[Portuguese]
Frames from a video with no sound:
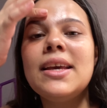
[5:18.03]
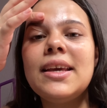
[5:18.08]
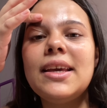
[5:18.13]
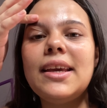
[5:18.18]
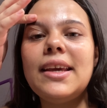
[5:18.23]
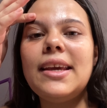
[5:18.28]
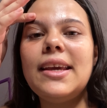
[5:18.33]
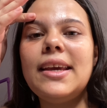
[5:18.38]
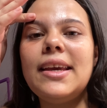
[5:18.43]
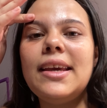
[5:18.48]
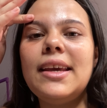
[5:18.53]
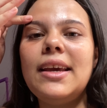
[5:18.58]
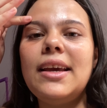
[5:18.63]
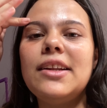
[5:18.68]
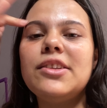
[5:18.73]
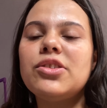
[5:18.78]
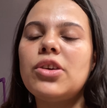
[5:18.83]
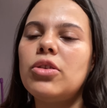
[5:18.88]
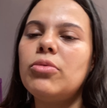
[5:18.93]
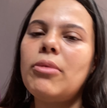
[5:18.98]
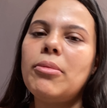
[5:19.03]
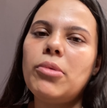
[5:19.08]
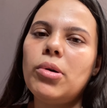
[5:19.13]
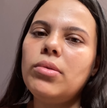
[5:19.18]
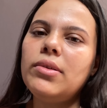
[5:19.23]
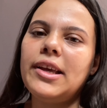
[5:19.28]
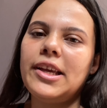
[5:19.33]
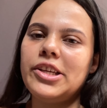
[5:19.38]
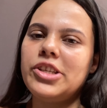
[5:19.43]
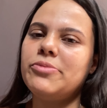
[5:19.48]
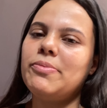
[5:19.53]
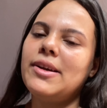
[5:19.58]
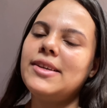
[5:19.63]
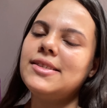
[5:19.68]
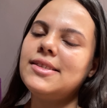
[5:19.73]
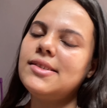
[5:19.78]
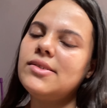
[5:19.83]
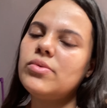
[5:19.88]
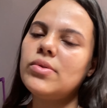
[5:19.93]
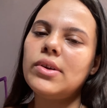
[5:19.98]
E ele só não mamou leite,
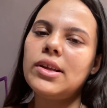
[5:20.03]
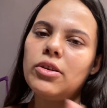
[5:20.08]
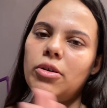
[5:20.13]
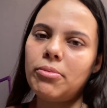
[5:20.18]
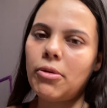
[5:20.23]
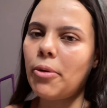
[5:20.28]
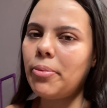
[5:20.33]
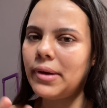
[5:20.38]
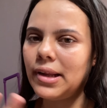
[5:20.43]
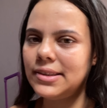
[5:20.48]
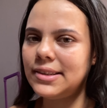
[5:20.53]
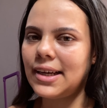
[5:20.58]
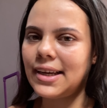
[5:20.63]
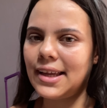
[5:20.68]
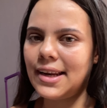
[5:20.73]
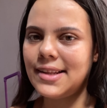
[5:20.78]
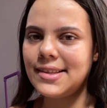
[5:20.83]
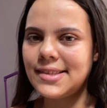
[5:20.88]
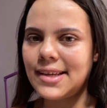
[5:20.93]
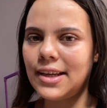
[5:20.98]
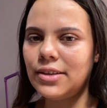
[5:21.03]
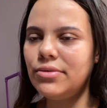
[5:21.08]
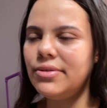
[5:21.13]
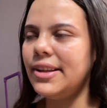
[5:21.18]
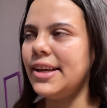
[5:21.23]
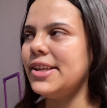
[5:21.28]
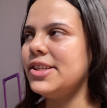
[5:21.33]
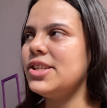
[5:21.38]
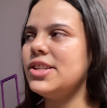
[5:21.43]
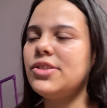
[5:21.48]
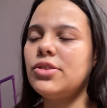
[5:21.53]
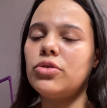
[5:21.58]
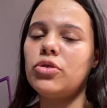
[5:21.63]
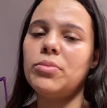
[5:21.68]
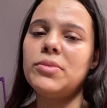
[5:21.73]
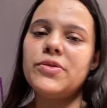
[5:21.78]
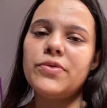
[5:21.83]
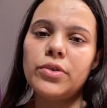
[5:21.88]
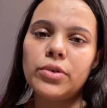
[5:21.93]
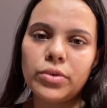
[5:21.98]
mas isso é normal porque ele tá querendo sair do leite. Ele só
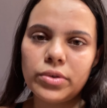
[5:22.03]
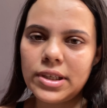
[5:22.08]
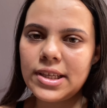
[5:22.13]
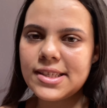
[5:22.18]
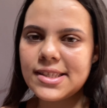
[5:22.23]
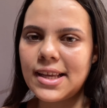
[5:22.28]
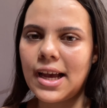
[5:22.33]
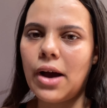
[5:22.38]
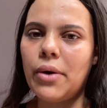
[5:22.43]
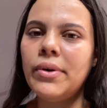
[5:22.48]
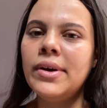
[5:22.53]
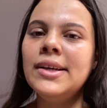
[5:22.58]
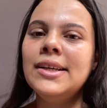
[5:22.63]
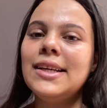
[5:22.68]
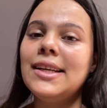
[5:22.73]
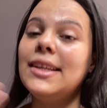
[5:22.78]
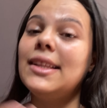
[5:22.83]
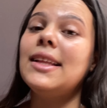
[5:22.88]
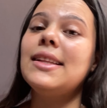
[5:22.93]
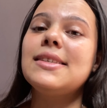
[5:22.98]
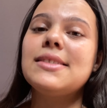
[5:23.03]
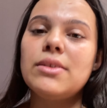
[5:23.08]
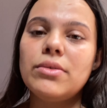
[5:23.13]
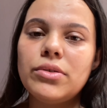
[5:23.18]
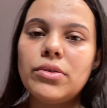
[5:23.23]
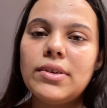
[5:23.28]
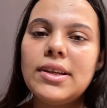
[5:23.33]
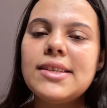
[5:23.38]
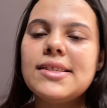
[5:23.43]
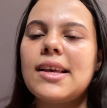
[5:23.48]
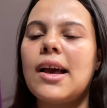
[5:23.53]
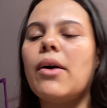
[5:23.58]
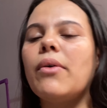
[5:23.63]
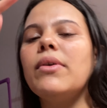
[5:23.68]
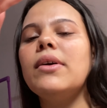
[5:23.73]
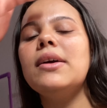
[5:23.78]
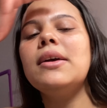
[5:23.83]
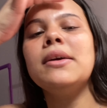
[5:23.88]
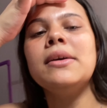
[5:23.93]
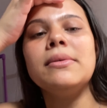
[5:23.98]
toma se com Nescau e lá elas não dão
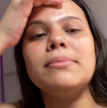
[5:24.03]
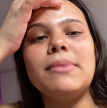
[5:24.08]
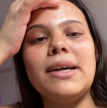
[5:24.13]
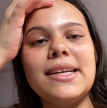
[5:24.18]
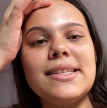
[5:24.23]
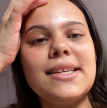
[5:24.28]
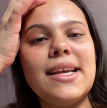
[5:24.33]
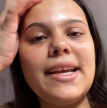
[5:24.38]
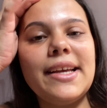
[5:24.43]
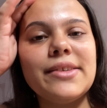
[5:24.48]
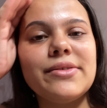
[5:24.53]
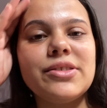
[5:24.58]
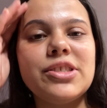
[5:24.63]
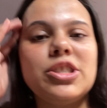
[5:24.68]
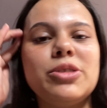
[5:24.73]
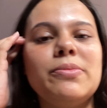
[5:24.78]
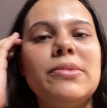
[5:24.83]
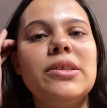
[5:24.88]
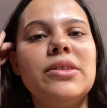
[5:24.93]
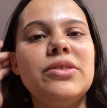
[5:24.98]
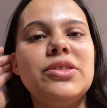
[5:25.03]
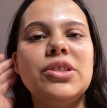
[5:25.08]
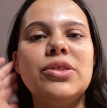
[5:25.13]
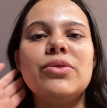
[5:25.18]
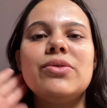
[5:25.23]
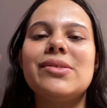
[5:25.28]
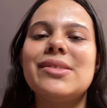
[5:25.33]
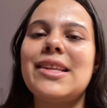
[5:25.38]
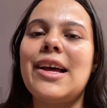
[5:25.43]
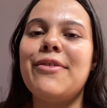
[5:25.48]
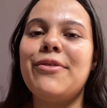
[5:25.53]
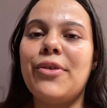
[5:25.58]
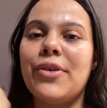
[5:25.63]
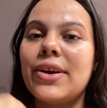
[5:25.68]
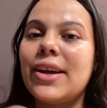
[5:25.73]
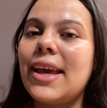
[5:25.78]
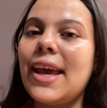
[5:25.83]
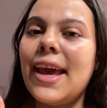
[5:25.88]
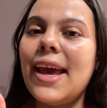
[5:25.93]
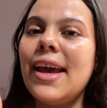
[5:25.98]
Nescau. Mas é isso, gente. Primeiro dia do Gustavo,
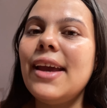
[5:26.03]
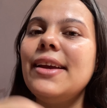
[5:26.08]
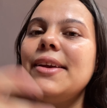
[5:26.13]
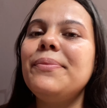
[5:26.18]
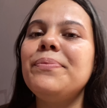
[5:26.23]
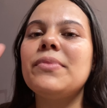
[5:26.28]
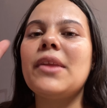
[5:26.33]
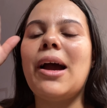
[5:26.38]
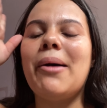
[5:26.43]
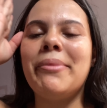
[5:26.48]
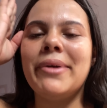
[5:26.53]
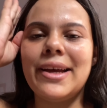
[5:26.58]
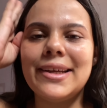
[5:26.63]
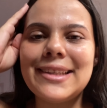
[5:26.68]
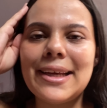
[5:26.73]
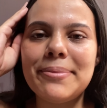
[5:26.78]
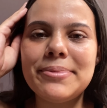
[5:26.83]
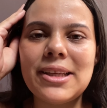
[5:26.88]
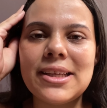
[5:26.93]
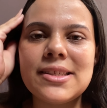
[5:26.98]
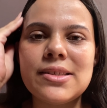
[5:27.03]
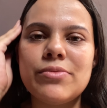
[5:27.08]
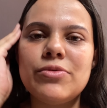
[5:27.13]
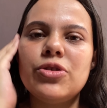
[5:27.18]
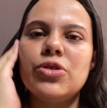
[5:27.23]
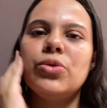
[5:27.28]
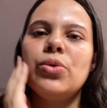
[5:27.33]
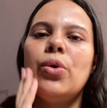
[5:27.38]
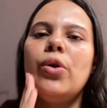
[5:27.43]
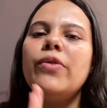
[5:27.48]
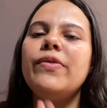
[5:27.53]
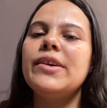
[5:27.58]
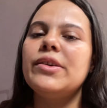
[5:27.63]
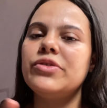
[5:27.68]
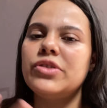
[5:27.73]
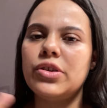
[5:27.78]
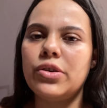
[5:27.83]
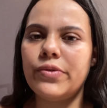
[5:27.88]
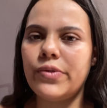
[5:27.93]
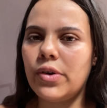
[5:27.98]
ok. Amanhã adaptação de novo, aí eu
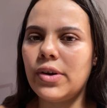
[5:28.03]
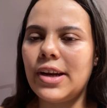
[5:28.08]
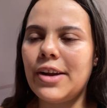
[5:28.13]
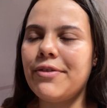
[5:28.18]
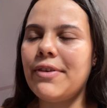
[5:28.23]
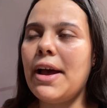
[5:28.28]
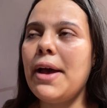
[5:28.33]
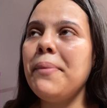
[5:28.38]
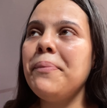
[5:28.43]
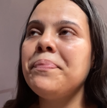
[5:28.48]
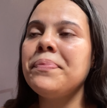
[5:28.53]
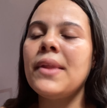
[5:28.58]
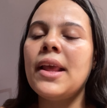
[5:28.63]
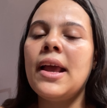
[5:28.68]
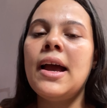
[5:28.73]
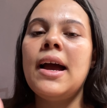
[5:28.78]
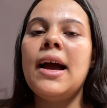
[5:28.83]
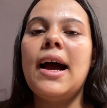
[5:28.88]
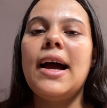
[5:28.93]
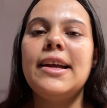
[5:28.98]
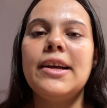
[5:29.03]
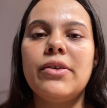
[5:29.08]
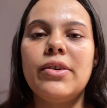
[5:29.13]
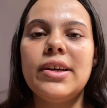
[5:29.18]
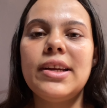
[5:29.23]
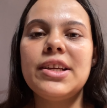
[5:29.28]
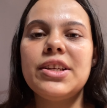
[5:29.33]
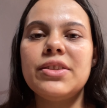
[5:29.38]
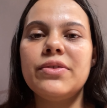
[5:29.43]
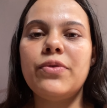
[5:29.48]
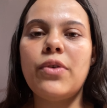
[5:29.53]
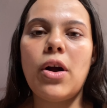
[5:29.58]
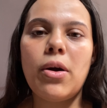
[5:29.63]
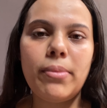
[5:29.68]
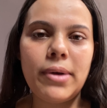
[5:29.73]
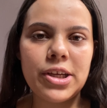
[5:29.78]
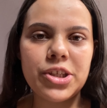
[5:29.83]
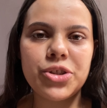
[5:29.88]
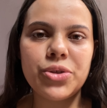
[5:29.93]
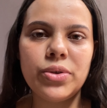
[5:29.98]
já não vou gravar. Aí agora eu vou
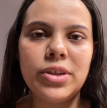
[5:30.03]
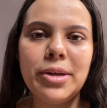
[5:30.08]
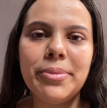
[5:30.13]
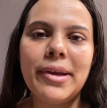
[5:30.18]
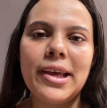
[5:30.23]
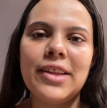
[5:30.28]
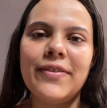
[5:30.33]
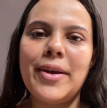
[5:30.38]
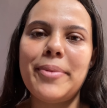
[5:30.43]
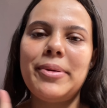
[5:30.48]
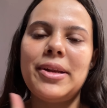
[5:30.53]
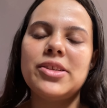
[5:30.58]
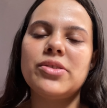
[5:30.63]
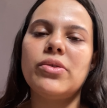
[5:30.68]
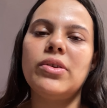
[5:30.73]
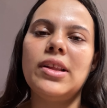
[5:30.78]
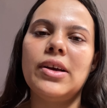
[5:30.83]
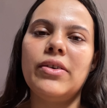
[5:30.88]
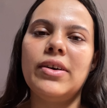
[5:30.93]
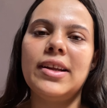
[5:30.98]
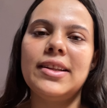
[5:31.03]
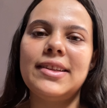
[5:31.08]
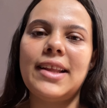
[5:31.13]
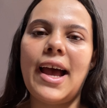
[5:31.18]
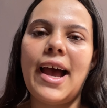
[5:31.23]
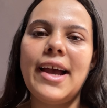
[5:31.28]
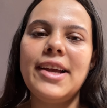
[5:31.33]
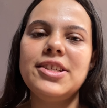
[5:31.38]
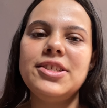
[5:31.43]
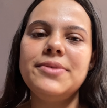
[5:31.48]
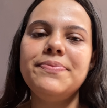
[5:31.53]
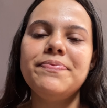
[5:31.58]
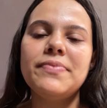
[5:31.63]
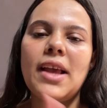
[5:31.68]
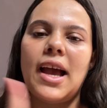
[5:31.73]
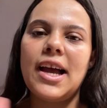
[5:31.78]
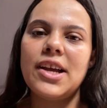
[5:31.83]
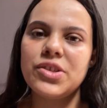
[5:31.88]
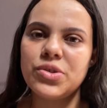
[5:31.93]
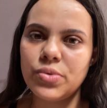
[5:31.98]
arrumar a Júlia, porque ela vai pra escola agora à tarde.
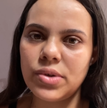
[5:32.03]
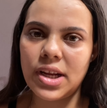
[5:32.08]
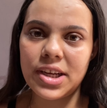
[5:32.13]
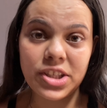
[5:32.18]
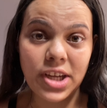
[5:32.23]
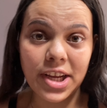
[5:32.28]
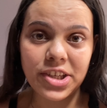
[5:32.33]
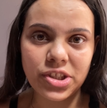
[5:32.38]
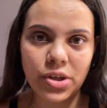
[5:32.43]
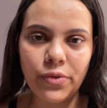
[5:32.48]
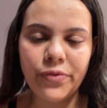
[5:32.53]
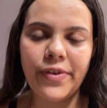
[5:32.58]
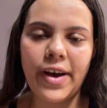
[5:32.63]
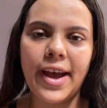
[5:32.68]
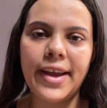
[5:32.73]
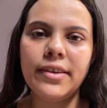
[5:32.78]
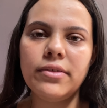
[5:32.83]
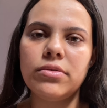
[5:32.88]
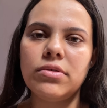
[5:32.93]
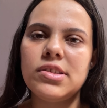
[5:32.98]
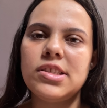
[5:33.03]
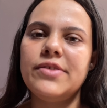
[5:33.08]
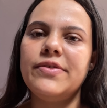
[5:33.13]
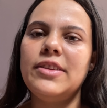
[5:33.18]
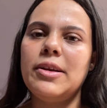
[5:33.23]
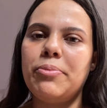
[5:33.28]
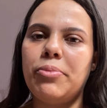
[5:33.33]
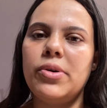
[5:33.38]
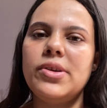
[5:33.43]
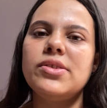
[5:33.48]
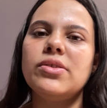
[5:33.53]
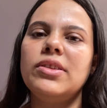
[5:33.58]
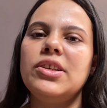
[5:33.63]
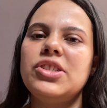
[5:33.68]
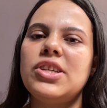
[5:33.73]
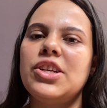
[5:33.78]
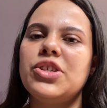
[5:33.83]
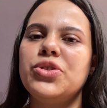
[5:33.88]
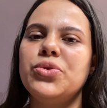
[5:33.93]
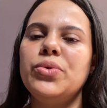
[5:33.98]
A, Ju, a Jade não vai, inclusive depois que eu
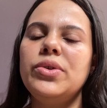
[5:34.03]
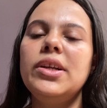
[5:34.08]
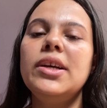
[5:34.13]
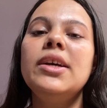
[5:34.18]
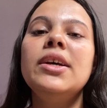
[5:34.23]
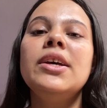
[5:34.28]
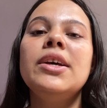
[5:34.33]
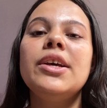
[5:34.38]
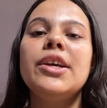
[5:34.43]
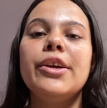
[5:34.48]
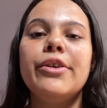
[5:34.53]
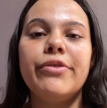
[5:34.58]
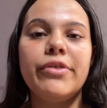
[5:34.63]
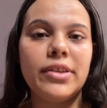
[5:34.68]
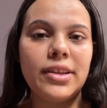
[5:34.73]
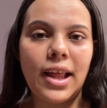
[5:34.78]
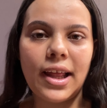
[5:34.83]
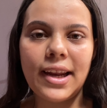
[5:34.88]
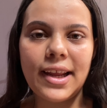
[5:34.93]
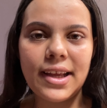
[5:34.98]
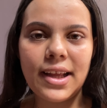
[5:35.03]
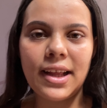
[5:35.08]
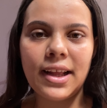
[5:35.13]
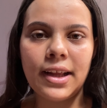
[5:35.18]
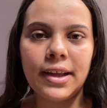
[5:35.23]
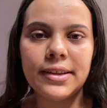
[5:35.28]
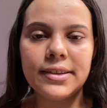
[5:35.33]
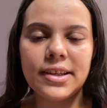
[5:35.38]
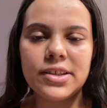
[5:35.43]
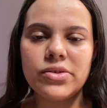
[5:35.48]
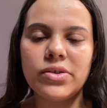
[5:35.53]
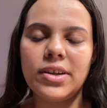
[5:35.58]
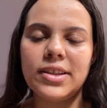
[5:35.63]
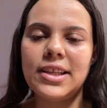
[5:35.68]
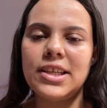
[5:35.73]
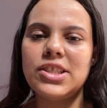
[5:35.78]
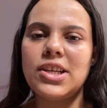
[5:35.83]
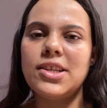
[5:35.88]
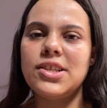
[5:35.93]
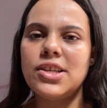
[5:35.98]
deixar a Júlia, eu vou lá na, na escola
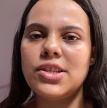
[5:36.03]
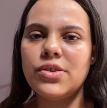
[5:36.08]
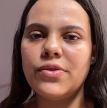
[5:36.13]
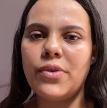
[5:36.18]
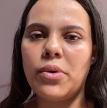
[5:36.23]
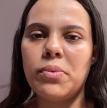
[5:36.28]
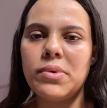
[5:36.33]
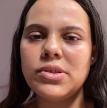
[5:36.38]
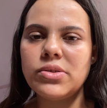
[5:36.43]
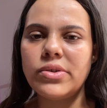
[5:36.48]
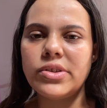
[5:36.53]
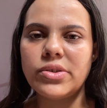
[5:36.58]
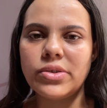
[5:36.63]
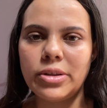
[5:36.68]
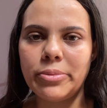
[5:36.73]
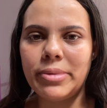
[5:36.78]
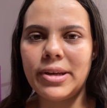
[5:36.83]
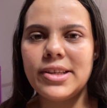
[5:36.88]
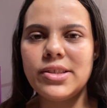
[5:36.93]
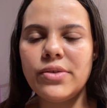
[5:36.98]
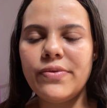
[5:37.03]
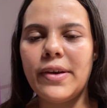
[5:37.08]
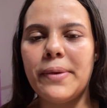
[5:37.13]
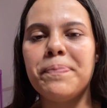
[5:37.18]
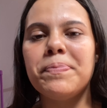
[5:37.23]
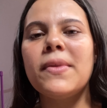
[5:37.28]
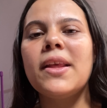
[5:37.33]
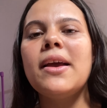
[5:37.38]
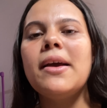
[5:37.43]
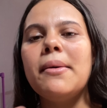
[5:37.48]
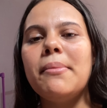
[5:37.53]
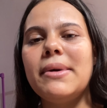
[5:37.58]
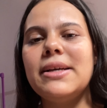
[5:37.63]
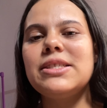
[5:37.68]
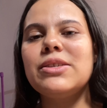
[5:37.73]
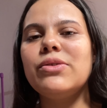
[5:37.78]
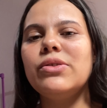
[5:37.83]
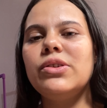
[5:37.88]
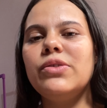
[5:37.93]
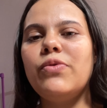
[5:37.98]
da Jade resolver algumas coisas que eu tenho pra resolver.
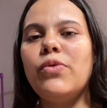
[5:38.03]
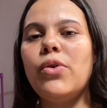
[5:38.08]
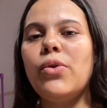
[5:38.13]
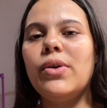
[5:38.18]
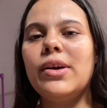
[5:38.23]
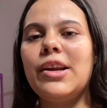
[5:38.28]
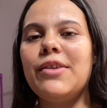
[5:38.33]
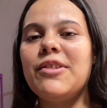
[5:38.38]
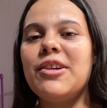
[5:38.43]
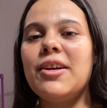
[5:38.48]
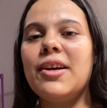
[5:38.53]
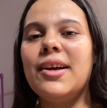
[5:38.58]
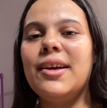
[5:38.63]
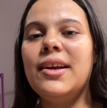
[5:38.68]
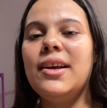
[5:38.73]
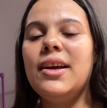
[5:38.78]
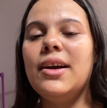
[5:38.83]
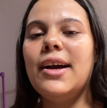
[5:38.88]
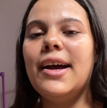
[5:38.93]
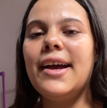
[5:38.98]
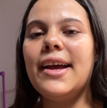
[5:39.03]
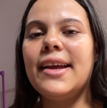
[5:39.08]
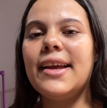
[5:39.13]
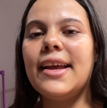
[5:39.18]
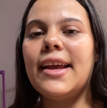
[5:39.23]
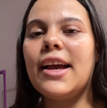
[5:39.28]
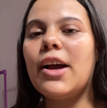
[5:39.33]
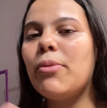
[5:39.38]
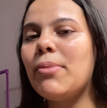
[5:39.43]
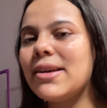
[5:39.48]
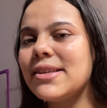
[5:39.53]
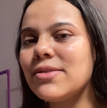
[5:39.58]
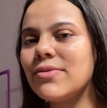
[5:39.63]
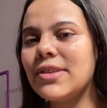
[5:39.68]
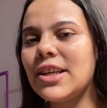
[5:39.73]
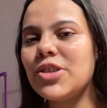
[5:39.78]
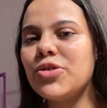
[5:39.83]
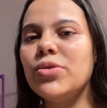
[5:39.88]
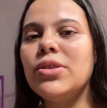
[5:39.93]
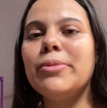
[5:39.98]
Mas agora eu vou gravar é, a armação
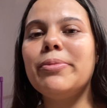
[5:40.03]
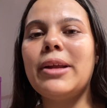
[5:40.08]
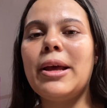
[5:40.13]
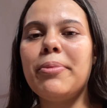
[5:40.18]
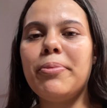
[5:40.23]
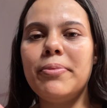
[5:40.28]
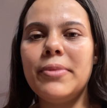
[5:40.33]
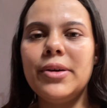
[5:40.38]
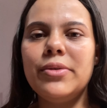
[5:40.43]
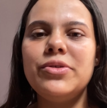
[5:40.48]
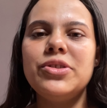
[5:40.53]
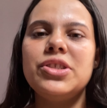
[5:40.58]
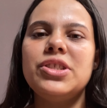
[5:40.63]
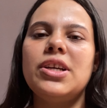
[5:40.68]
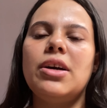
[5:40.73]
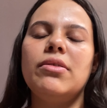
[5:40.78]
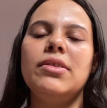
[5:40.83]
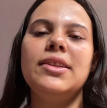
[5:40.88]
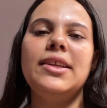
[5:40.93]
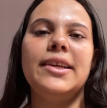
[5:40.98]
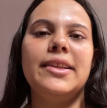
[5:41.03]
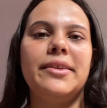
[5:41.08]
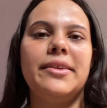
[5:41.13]
da Júlia pra ir primeiro dia de aula dela.